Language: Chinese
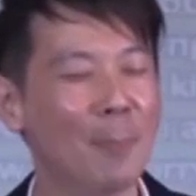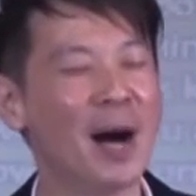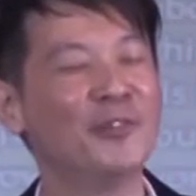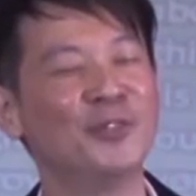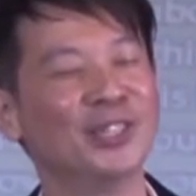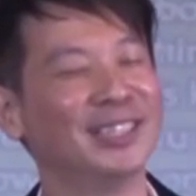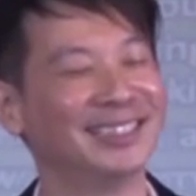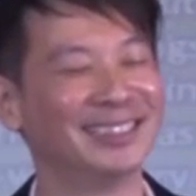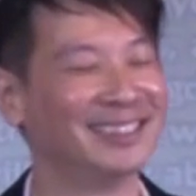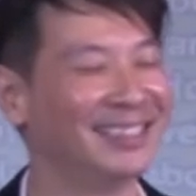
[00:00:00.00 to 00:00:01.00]
阿爸父，
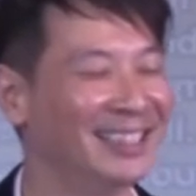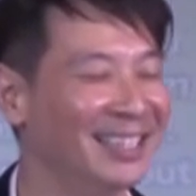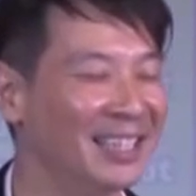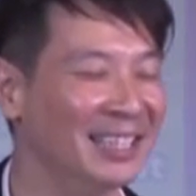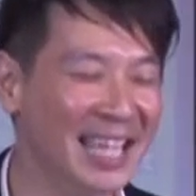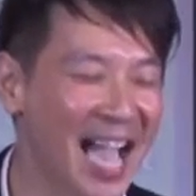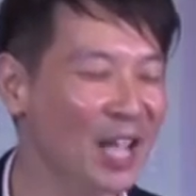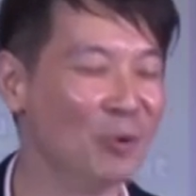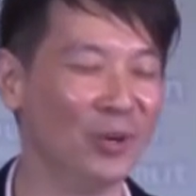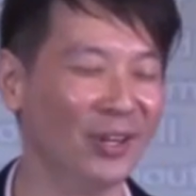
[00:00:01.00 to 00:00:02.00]
你
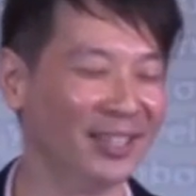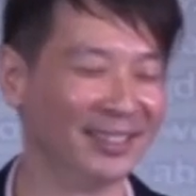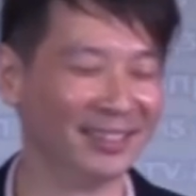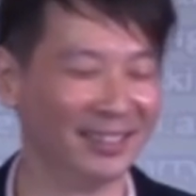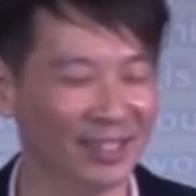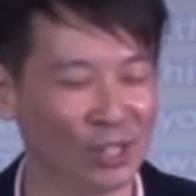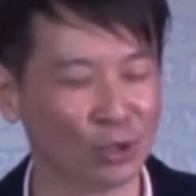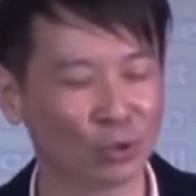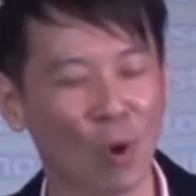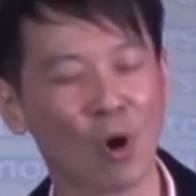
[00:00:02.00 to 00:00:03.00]
爱我
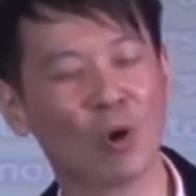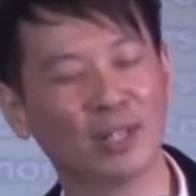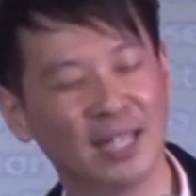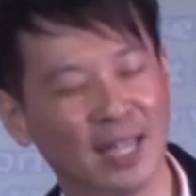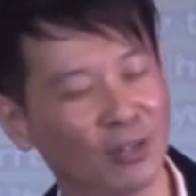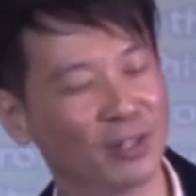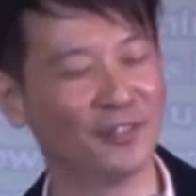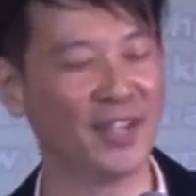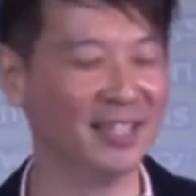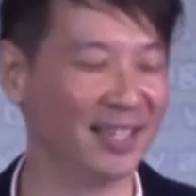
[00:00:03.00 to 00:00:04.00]
多过天
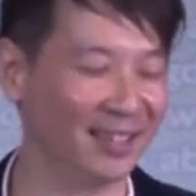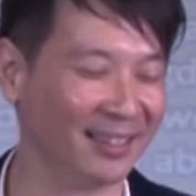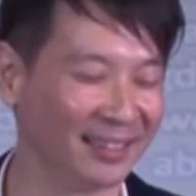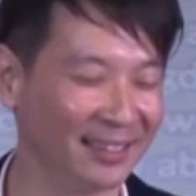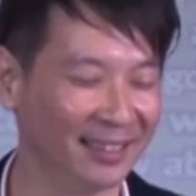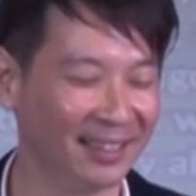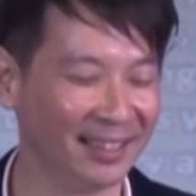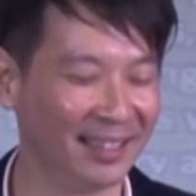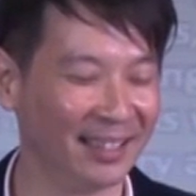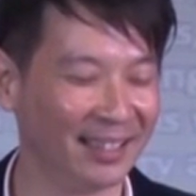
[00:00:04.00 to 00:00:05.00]
空的飞鸟，
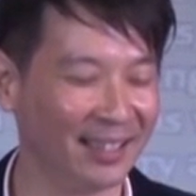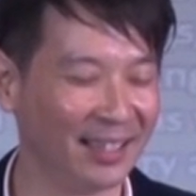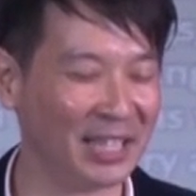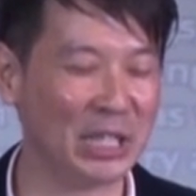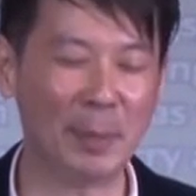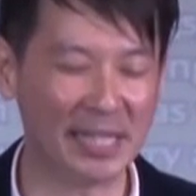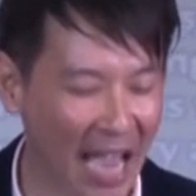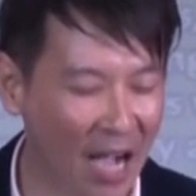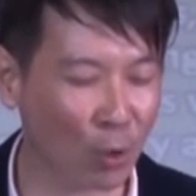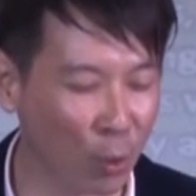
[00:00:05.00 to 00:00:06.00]
你
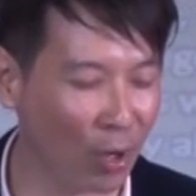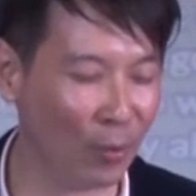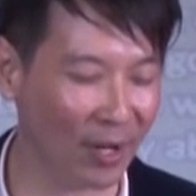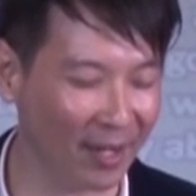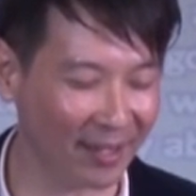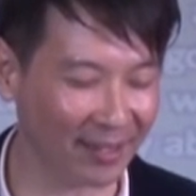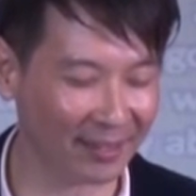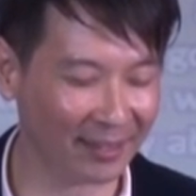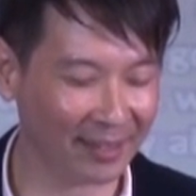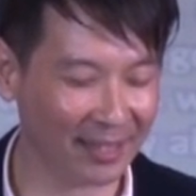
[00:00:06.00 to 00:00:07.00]
必养活我，
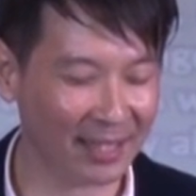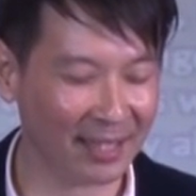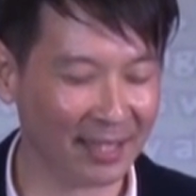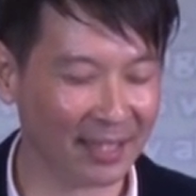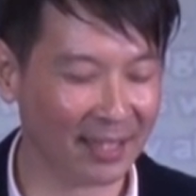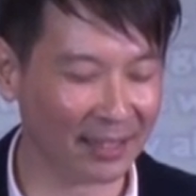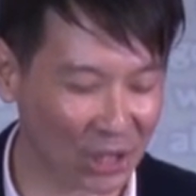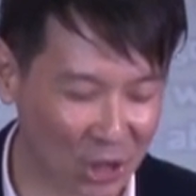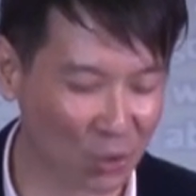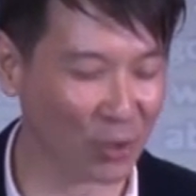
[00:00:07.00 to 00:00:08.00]

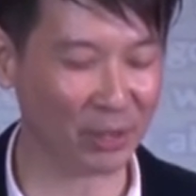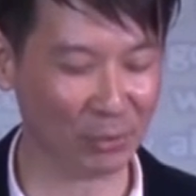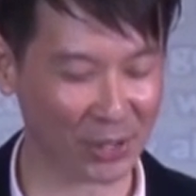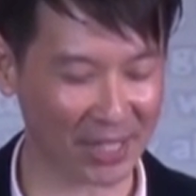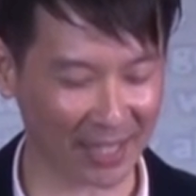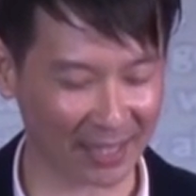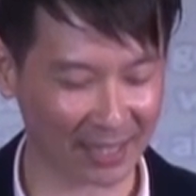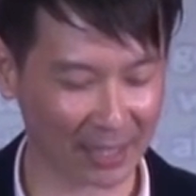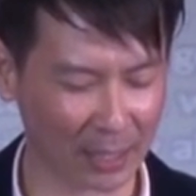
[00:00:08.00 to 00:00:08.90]
你是我的牧者，